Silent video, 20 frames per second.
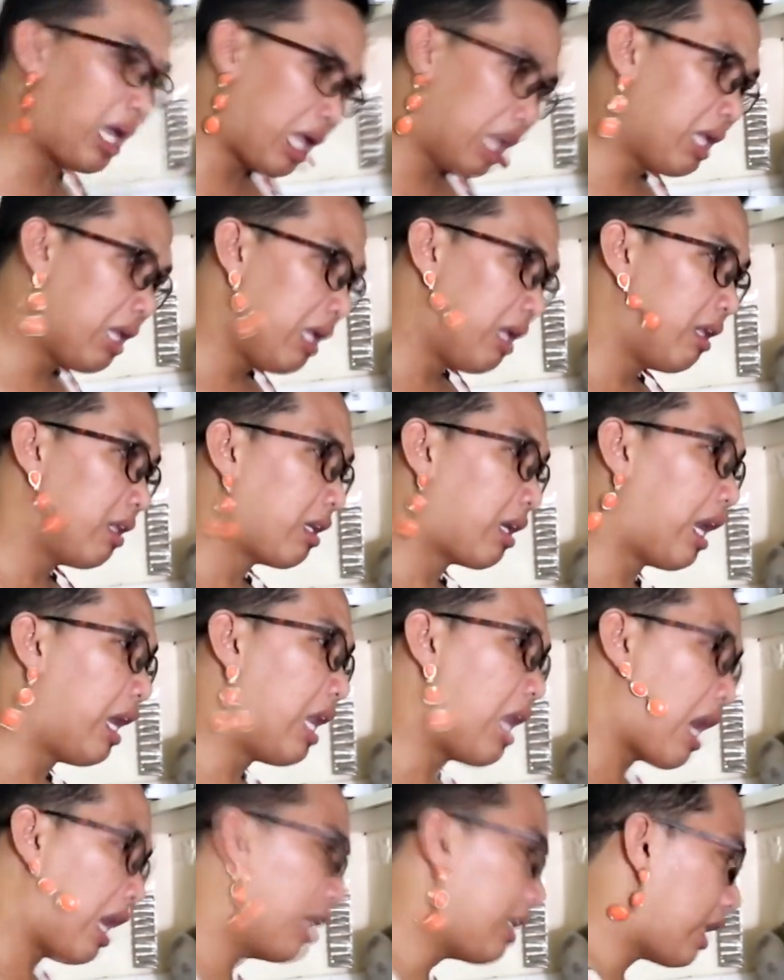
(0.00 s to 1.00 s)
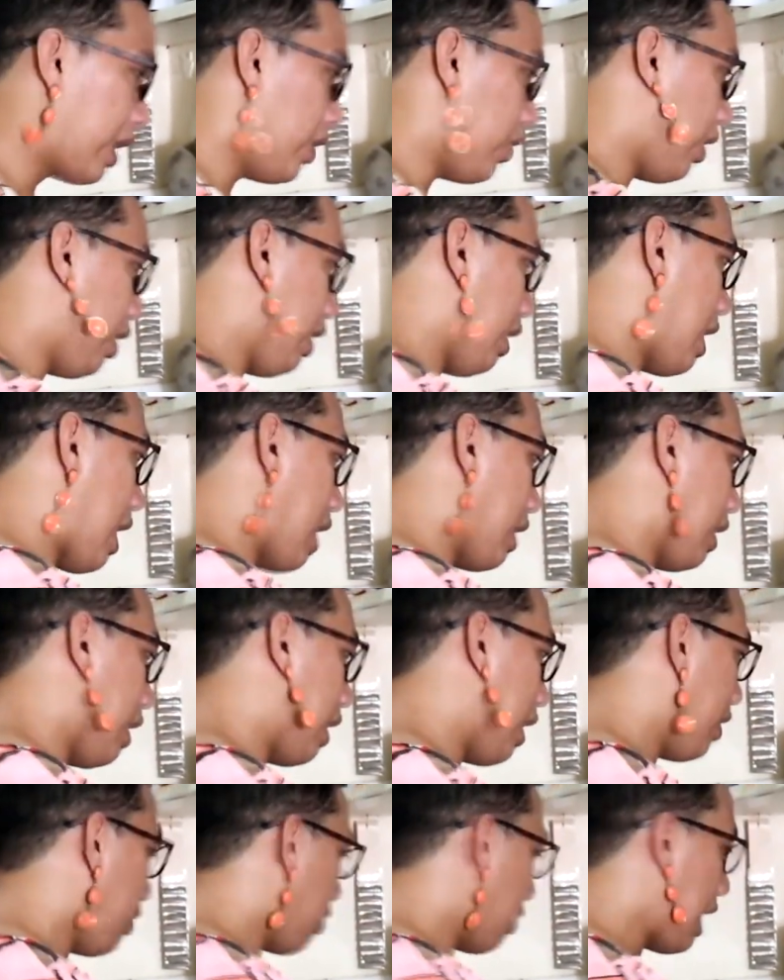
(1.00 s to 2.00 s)
ha? Kailangan kayo ay laging
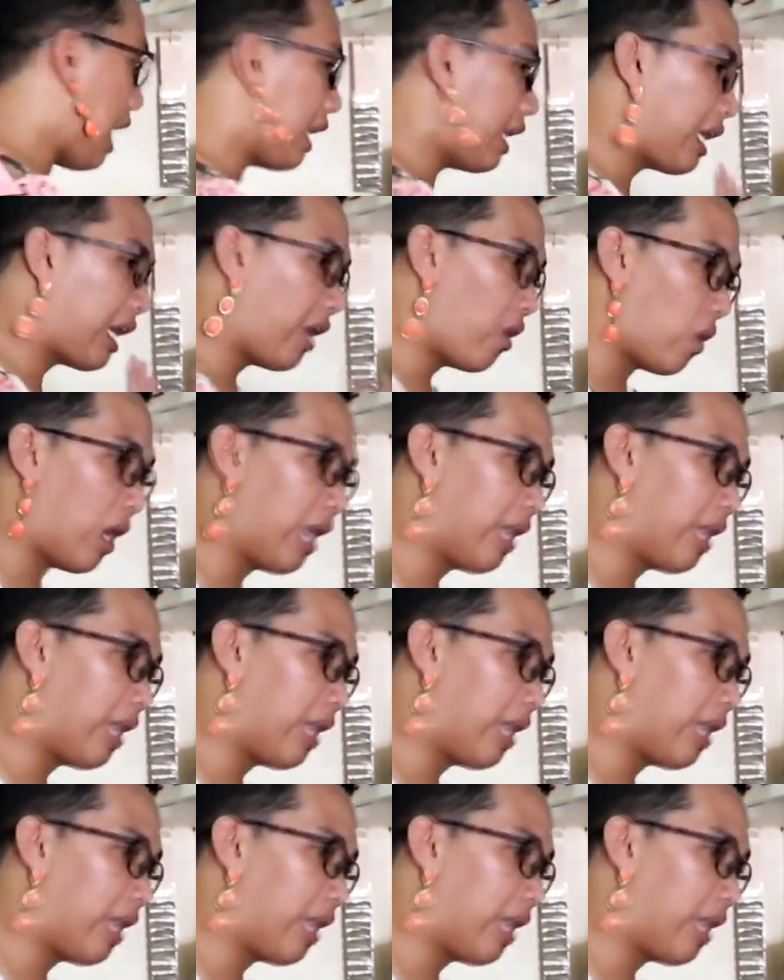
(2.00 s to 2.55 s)
ano, lagi kayong